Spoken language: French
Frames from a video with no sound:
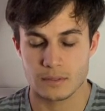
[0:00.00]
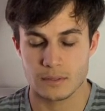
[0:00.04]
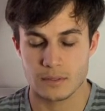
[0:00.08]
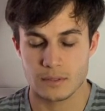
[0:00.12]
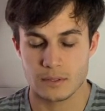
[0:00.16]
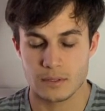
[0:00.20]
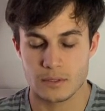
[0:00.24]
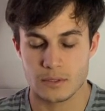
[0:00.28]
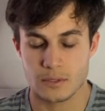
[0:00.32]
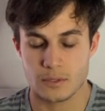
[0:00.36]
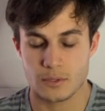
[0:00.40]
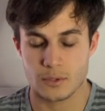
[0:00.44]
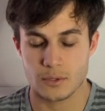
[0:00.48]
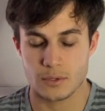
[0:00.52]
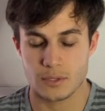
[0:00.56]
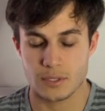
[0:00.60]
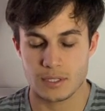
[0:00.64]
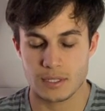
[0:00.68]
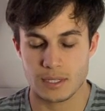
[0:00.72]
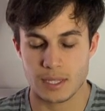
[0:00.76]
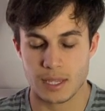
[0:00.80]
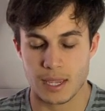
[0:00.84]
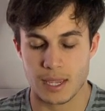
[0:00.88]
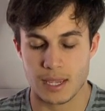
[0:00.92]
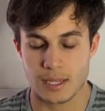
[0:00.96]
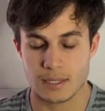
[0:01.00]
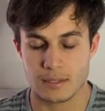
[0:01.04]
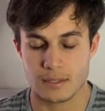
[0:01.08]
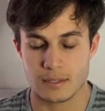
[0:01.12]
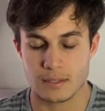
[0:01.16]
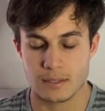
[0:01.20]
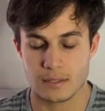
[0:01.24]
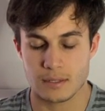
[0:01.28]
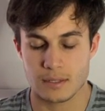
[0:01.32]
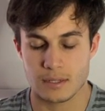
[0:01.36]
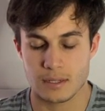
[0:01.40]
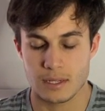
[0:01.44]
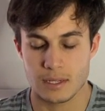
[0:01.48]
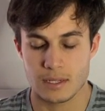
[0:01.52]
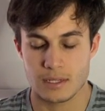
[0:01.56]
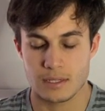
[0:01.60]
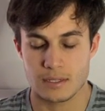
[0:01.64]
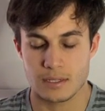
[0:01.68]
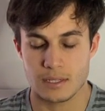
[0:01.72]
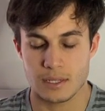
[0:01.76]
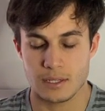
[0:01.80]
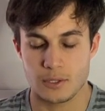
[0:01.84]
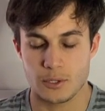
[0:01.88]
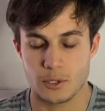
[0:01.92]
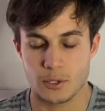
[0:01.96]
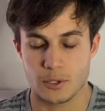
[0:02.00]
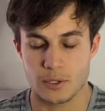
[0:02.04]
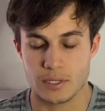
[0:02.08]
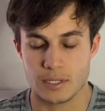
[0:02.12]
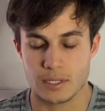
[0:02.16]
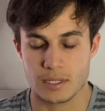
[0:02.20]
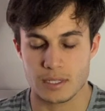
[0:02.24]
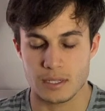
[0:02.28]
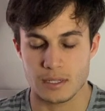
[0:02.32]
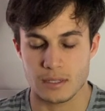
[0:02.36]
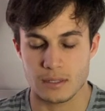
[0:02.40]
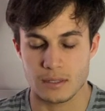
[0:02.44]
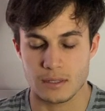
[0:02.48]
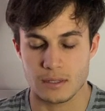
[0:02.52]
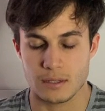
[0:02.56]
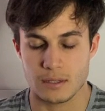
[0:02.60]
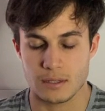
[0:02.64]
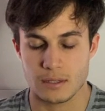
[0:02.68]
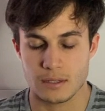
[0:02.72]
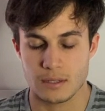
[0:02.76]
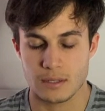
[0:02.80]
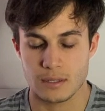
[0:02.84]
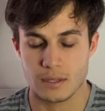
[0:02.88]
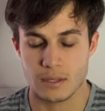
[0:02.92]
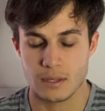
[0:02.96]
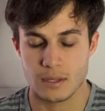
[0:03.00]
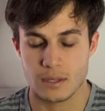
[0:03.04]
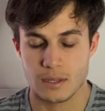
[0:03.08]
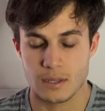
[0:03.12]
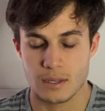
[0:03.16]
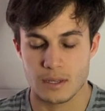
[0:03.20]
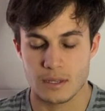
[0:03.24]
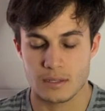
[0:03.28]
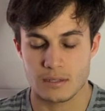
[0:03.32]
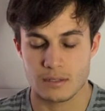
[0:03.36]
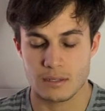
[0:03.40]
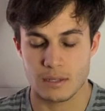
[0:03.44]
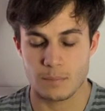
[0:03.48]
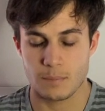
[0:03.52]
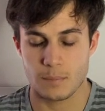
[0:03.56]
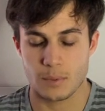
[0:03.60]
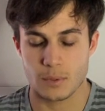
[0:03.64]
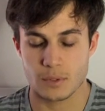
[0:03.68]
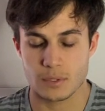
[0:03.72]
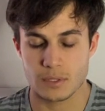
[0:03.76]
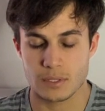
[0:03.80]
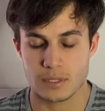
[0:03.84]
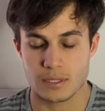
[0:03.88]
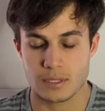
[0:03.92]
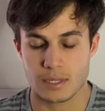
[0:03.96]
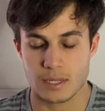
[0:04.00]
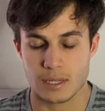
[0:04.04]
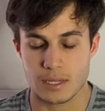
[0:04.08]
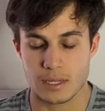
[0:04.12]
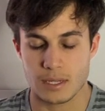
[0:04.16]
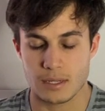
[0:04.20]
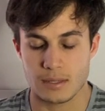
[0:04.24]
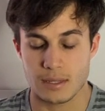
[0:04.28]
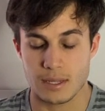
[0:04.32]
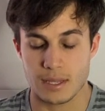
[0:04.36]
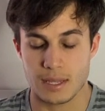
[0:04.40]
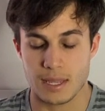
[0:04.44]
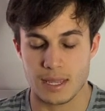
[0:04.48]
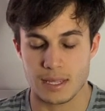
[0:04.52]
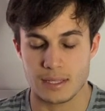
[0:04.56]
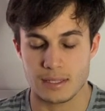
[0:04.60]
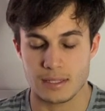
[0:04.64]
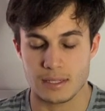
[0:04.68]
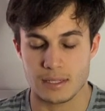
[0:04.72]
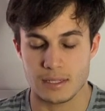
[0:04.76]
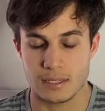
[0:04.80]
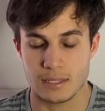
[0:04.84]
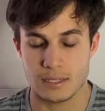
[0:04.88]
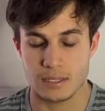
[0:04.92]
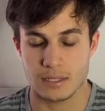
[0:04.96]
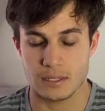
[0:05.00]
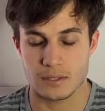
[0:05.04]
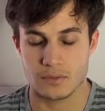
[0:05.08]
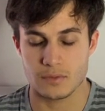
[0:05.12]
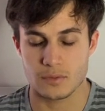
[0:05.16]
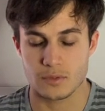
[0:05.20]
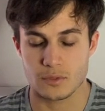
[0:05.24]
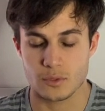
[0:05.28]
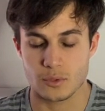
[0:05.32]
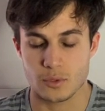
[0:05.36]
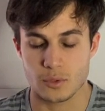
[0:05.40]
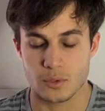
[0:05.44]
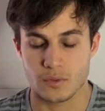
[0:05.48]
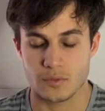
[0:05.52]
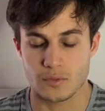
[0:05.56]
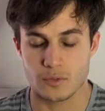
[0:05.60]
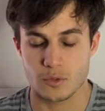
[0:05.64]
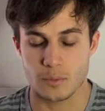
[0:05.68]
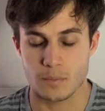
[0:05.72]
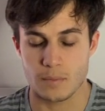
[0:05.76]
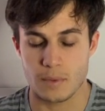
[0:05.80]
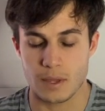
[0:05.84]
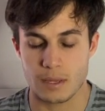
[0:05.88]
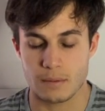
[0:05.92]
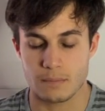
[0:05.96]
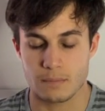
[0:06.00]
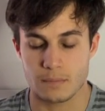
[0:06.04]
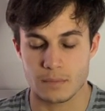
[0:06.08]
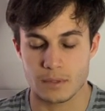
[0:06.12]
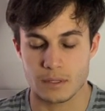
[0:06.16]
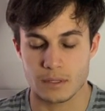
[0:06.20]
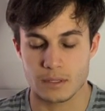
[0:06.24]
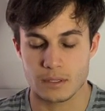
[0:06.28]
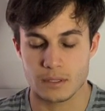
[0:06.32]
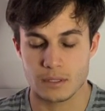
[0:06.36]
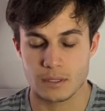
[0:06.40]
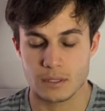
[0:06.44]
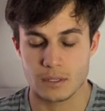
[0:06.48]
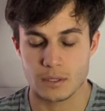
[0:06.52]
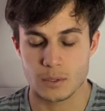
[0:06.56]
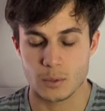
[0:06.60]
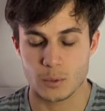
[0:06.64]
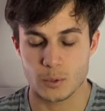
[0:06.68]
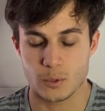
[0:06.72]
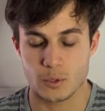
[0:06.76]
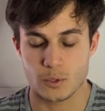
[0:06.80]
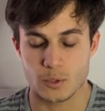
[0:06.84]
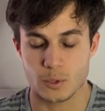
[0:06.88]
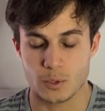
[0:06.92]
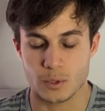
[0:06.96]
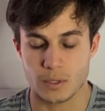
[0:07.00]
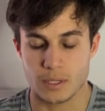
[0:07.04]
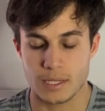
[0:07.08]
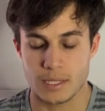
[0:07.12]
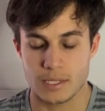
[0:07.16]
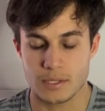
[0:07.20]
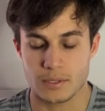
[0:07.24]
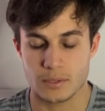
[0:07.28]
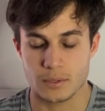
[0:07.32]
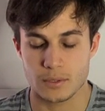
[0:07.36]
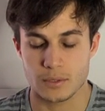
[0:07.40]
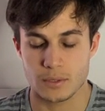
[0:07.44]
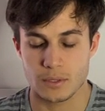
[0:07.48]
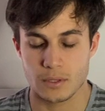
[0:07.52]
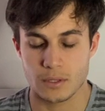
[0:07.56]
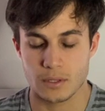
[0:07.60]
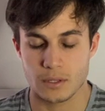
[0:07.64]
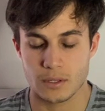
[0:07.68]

ce stress, ces toxines ces pensées négatives sur vous-même ou sur les autres.